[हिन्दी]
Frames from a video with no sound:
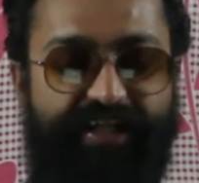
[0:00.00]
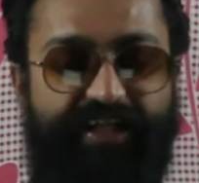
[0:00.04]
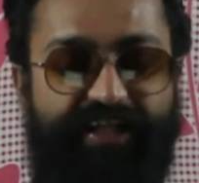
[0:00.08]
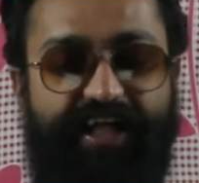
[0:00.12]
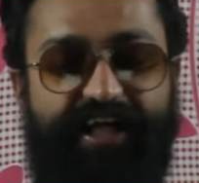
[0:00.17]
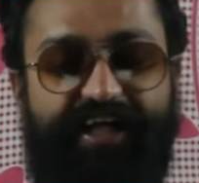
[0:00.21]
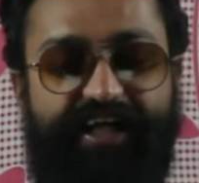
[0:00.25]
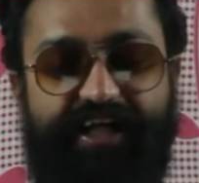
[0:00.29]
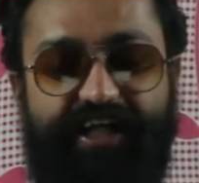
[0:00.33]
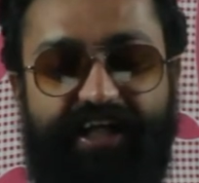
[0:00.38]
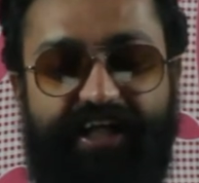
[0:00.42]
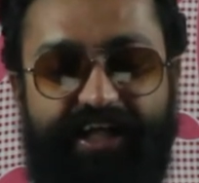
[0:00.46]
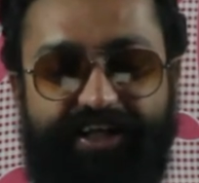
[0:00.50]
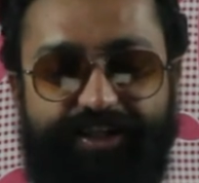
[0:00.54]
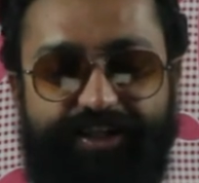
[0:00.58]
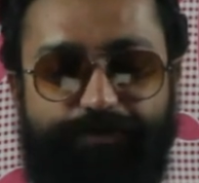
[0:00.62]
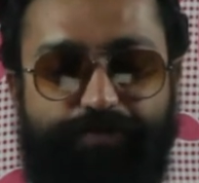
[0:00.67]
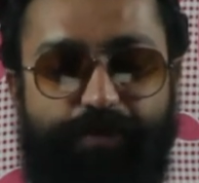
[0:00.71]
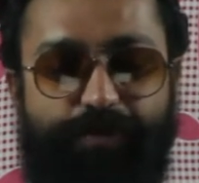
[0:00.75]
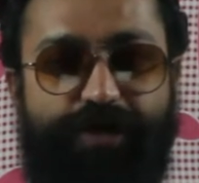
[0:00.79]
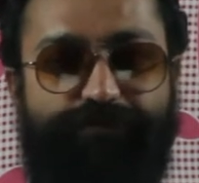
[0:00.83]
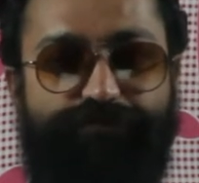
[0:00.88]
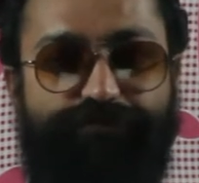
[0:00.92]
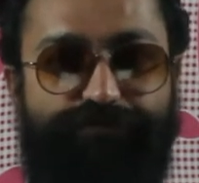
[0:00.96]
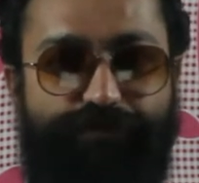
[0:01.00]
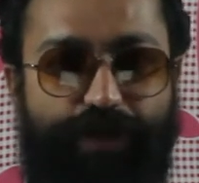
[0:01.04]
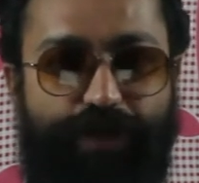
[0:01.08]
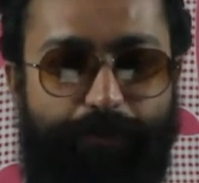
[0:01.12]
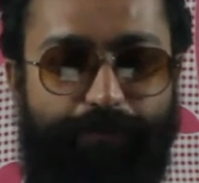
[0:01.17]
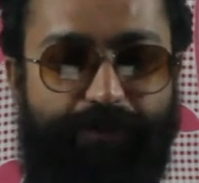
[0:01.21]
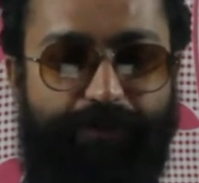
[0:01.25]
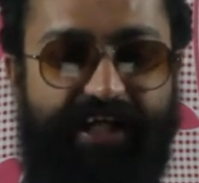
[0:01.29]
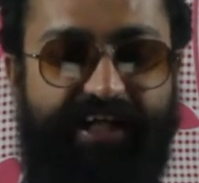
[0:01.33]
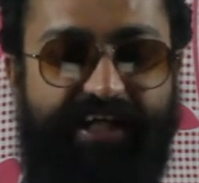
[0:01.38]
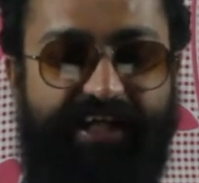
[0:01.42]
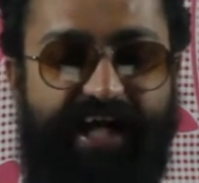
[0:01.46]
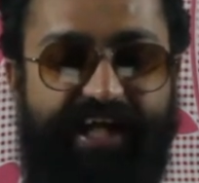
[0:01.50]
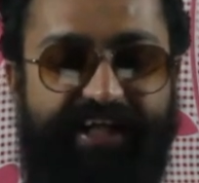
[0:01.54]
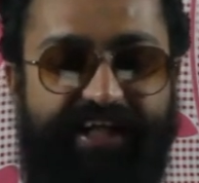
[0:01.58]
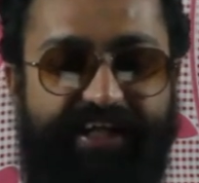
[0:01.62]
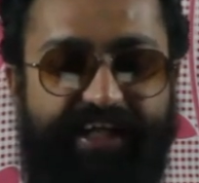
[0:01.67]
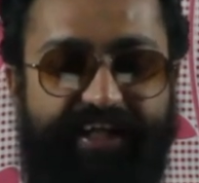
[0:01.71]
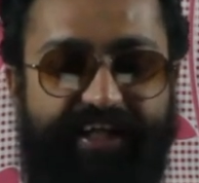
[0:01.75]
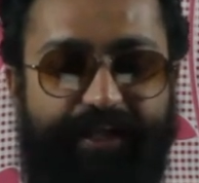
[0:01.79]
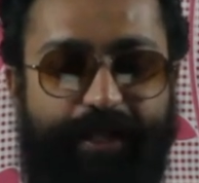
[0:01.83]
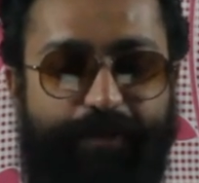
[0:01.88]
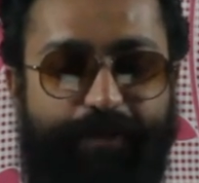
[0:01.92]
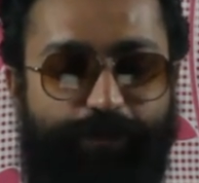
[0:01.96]
लेकिन इस बार फिल्म की
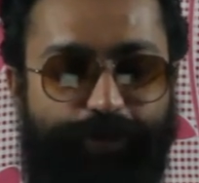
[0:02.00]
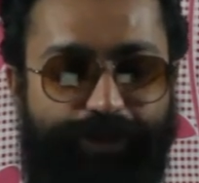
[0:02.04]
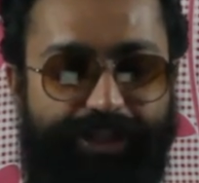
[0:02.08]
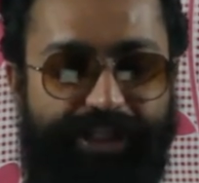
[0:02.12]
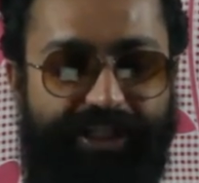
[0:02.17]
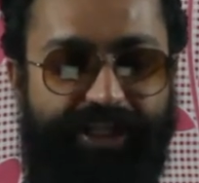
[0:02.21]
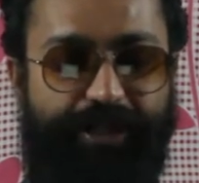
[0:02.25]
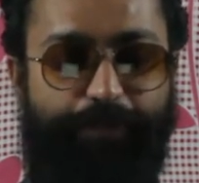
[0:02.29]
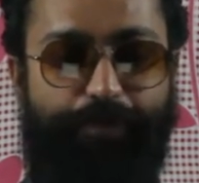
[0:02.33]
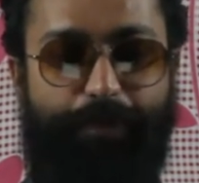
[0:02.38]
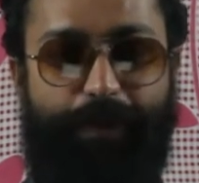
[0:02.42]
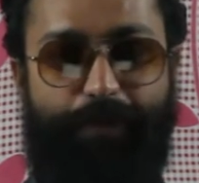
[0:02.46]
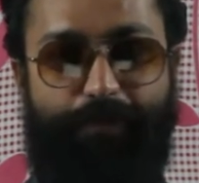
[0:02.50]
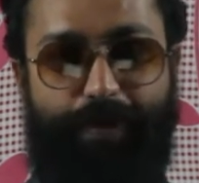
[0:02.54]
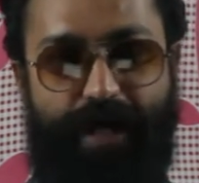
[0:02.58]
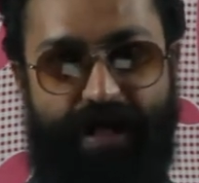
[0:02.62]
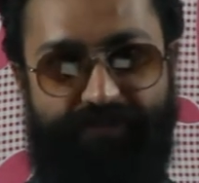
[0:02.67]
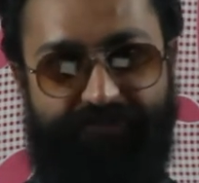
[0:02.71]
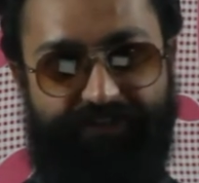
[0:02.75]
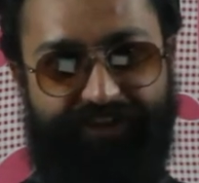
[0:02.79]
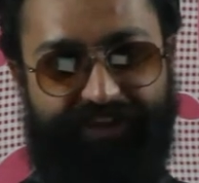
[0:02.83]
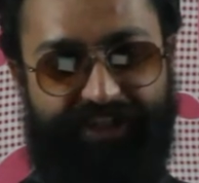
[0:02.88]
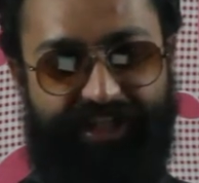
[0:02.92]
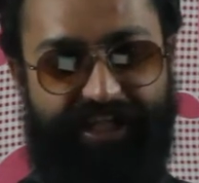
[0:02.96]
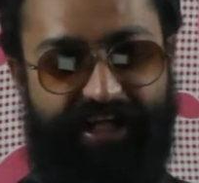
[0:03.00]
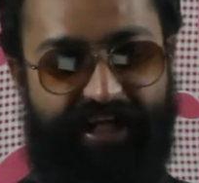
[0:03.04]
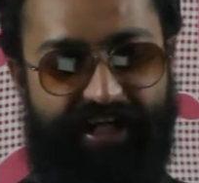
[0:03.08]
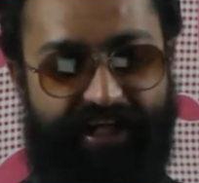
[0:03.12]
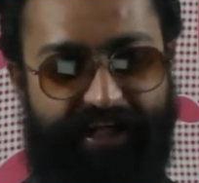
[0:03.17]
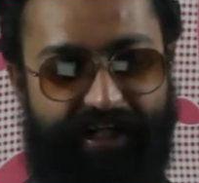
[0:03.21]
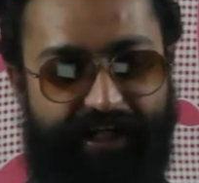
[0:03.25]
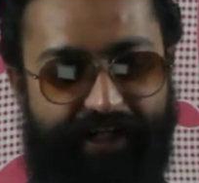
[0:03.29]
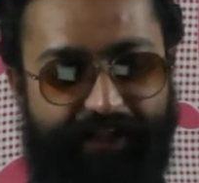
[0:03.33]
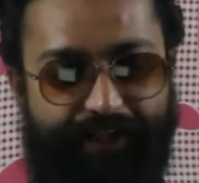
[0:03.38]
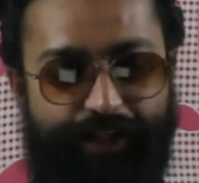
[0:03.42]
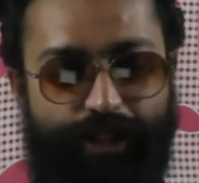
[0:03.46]
राइटिंग ने मुझे प्रभावित किया है